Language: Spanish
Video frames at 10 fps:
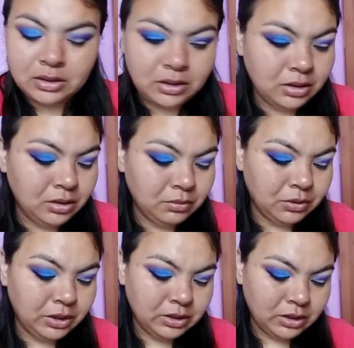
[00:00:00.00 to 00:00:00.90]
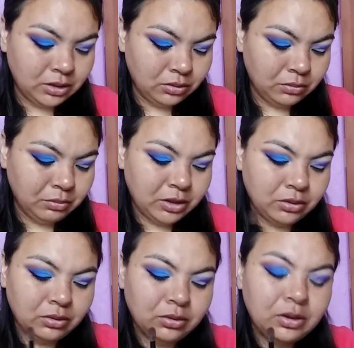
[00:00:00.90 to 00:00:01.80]
y voy a estar
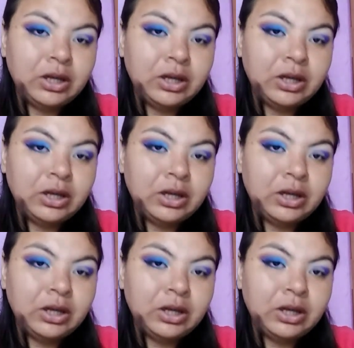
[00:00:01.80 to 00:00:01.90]
tomando